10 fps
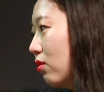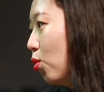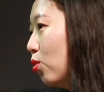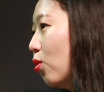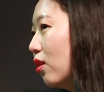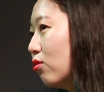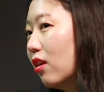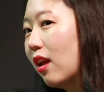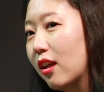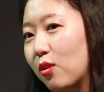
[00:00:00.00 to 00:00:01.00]
로또가 누가
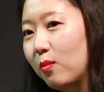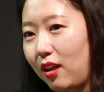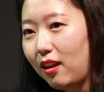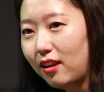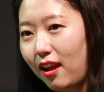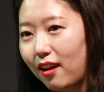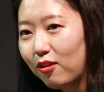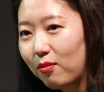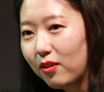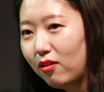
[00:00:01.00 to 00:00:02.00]
당첨이 됐대
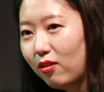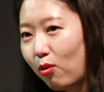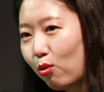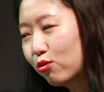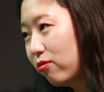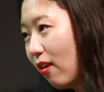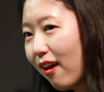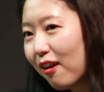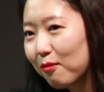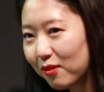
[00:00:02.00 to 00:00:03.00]
이러면은 어, 그래 음.
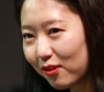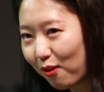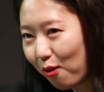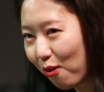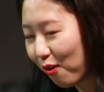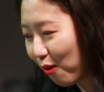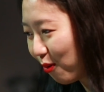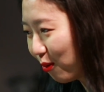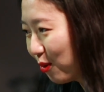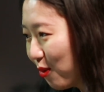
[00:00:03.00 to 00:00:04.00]
하면서
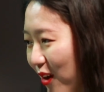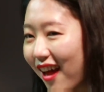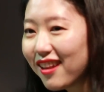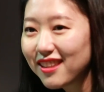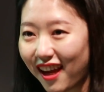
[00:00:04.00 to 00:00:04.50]
로또를 하나 음.